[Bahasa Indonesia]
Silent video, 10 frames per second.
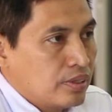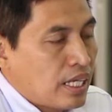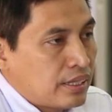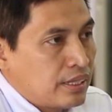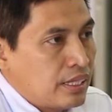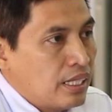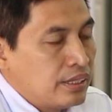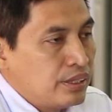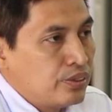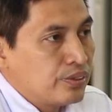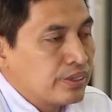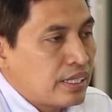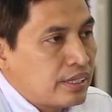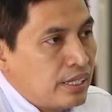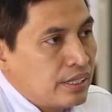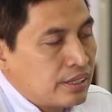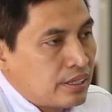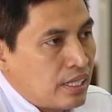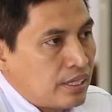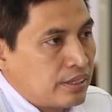K3 di jurusan Teknik
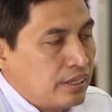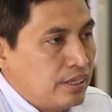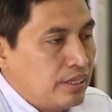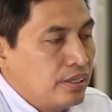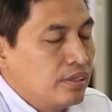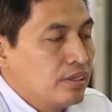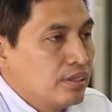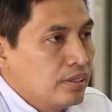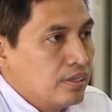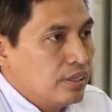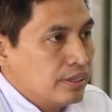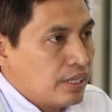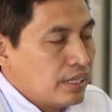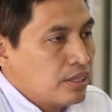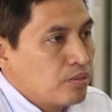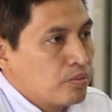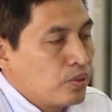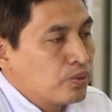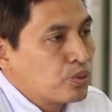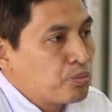Instalasi
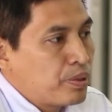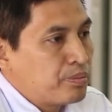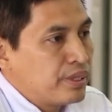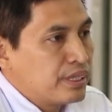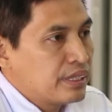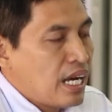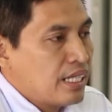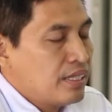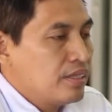Listrik untuk memberikan